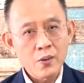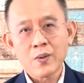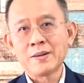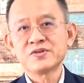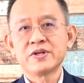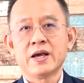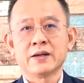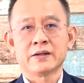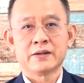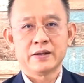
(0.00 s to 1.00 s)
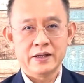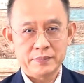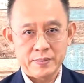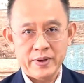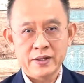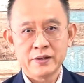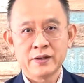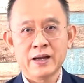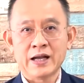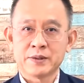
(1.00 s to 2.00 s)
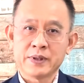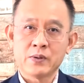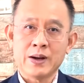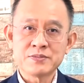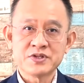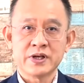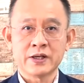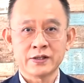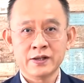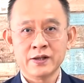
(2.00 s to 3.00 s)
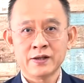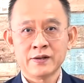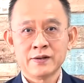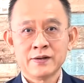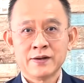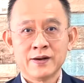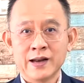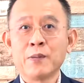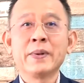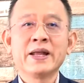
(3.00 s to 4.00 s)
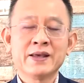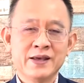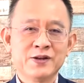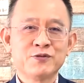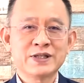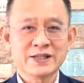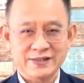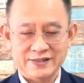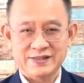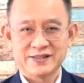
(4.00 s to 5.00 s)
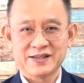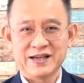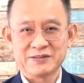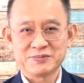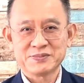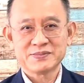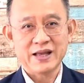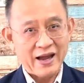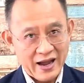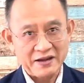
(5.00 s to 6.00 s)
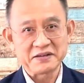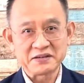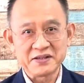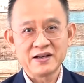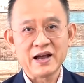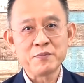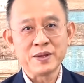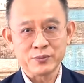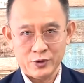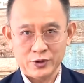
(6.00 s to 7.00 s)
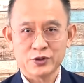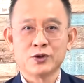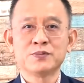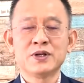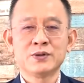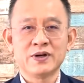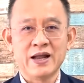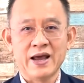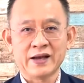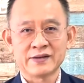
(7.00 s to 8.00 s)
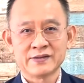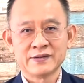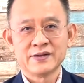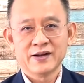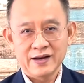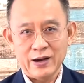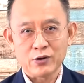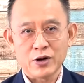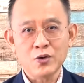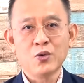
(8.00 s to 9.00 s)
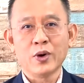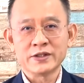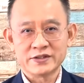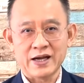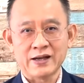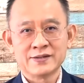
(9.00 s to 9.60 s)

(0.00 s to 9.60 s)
ความเสี่ยงอีกประเภทหนึ่งอาจจะเป็นความเสี่ยงที่เราไม่ได้คิดว่าจะเกิดขึ้นครับแต่หากเกิดขึ้นแล้วมีผลกระทบที่รุนแรง เราก็ควรจะ